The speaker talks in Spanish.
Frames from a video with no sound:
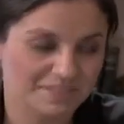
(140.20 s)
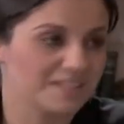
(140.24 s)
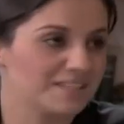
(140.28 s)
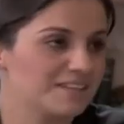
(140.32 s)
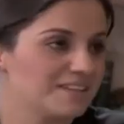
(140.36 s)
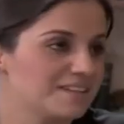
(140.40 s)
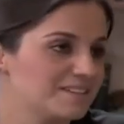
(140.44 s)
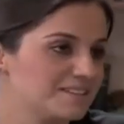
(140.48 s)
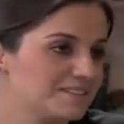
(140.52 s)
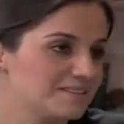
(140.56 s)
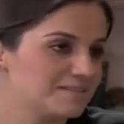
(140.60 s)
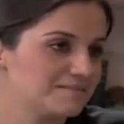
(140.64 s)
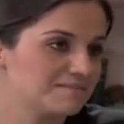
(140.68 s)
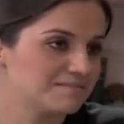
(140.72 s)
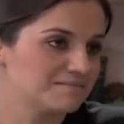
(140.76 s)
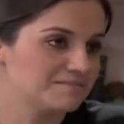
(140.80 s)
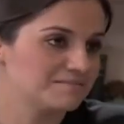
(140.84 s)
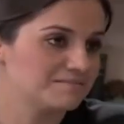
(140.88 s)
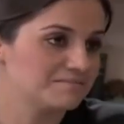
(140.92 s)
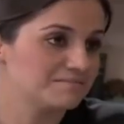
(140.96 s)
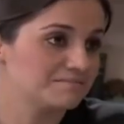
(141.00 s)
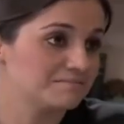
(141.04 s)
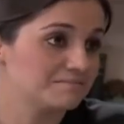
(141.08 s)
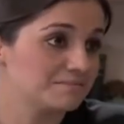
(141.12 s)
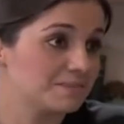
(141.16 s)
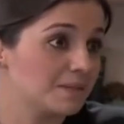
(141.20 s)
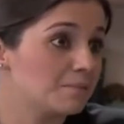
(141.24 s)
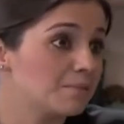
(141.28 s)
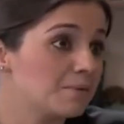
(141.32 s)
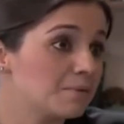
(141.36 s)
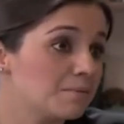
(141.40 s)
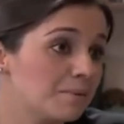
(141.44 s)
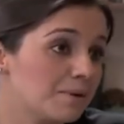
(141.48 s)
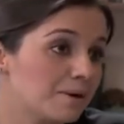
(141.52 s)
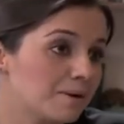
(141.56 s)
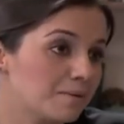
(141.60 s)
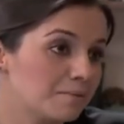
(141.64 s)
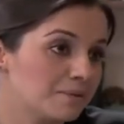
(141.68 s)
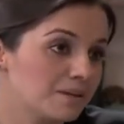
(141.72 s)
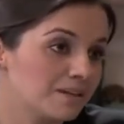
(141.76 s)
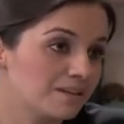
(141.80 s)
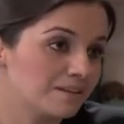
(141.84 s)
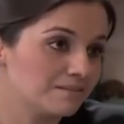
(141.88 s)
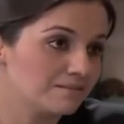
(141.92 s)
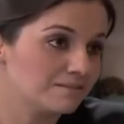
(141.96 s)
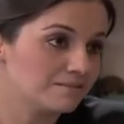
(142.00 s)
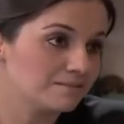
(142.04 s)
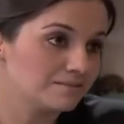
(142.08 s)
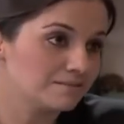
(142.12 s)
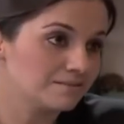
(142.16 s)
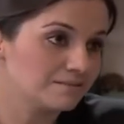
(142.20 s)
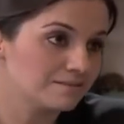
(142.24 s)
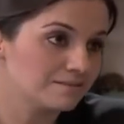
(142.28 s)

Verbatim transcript: Sí, también para mí.